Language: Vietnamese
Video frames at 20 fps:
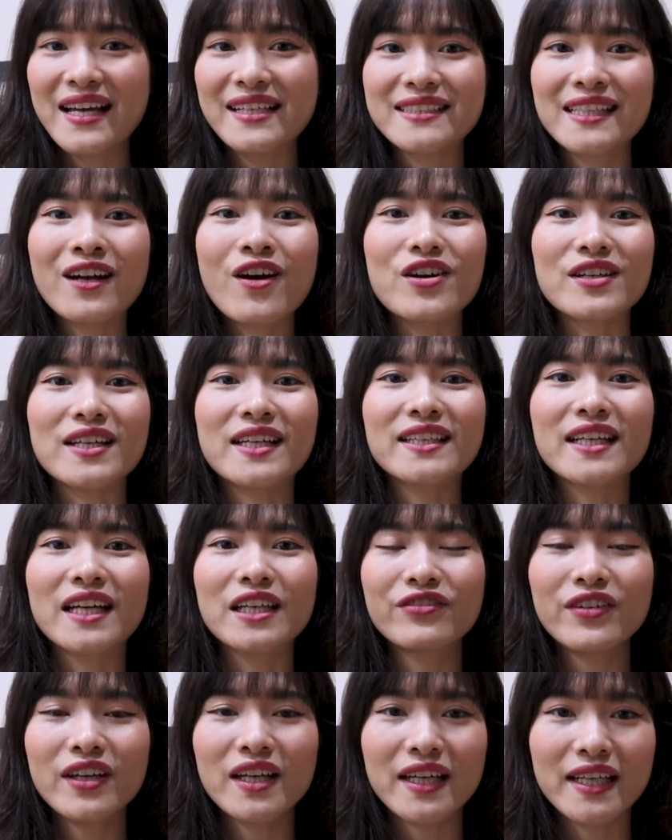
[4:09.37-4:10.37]
Trang hỏi anh
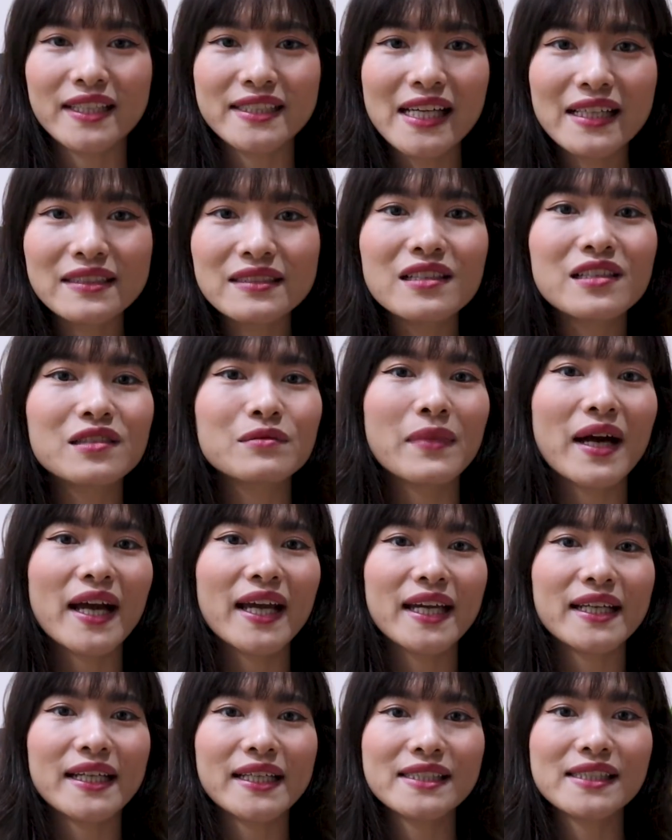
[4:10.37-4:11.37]
ấy về cái chặng đường mà
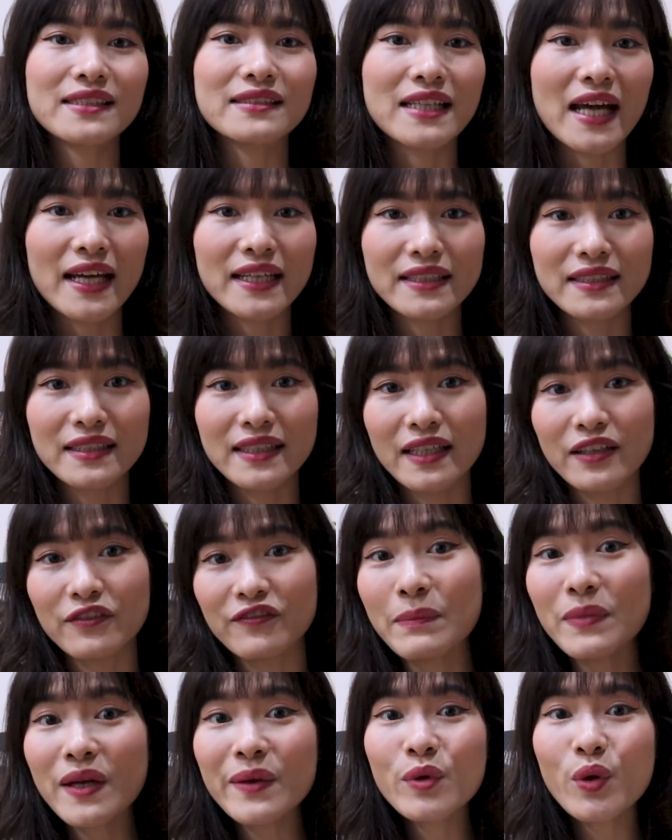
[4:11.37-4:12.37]
anh ấy đã trở thành à,
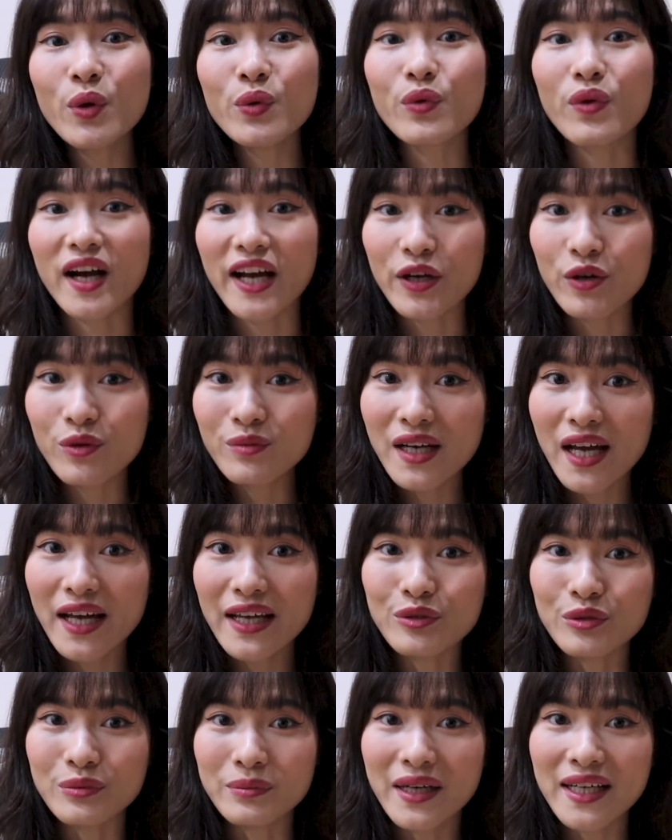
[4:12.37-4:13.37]
Phạm Kim Hùng của ngày hôm
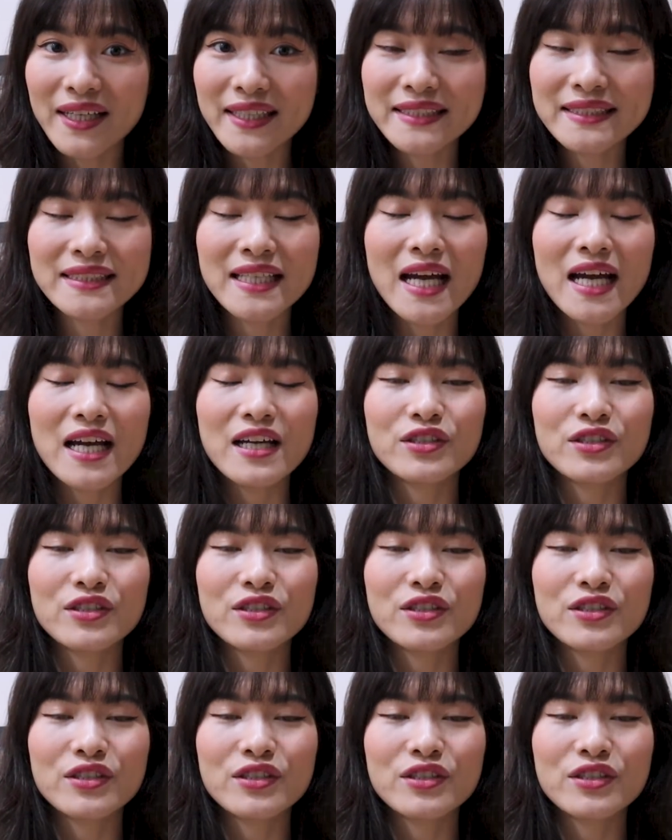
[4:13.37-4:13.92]
nay của Base,